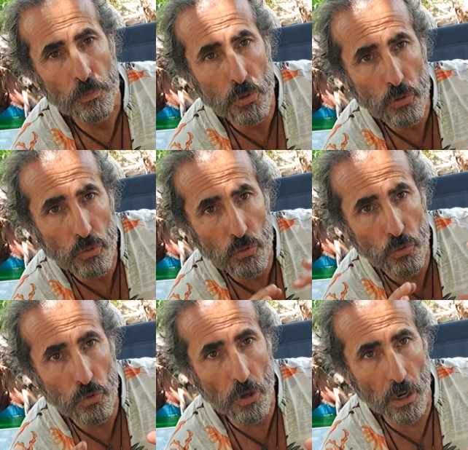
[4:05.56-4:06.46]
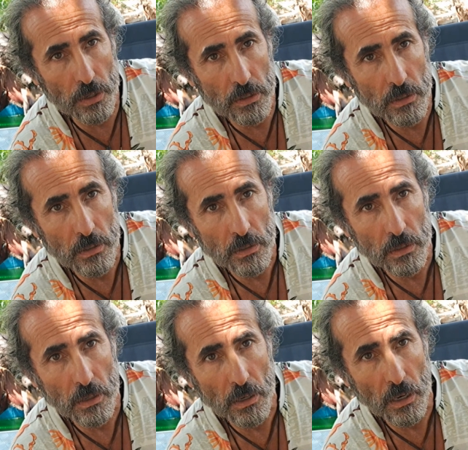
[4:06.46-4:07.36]
bütün dünyayı
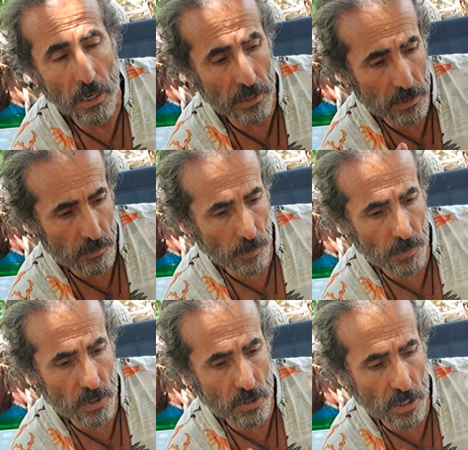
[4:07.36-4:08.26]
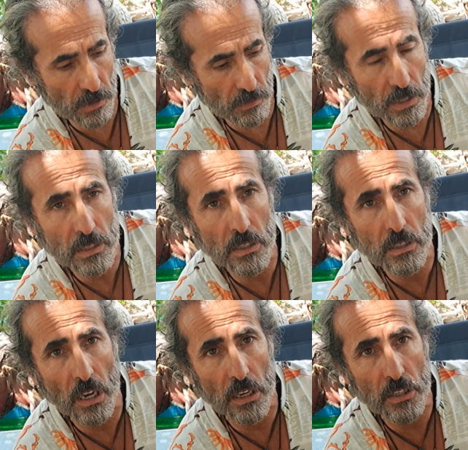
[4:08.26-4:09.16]
anası babası
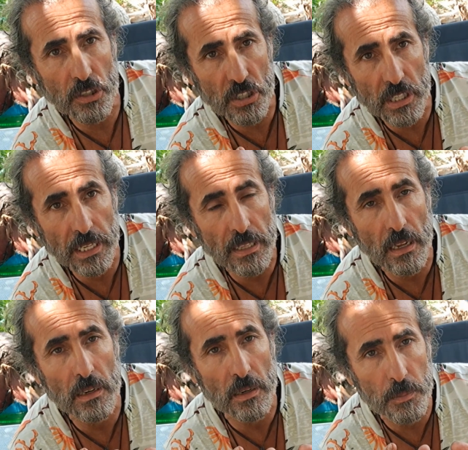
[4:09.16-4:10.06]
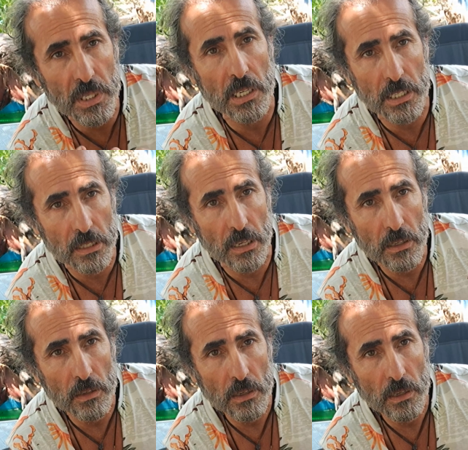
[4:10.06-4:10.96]
evlatları dahil içindekilerle birlikte
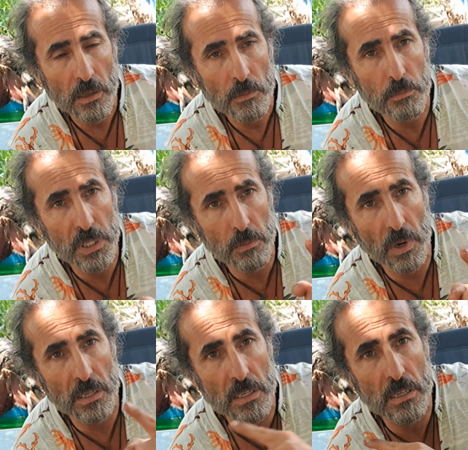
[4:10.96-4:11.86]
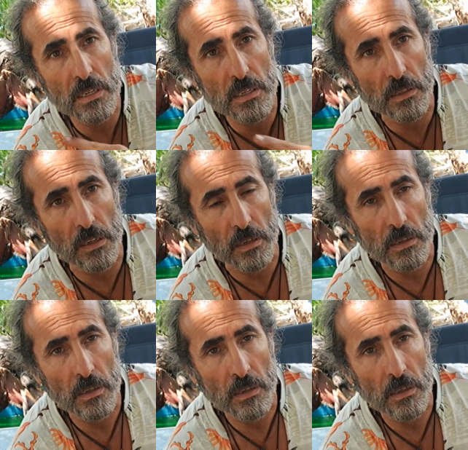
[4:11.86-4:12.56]
bir Mars diye satar.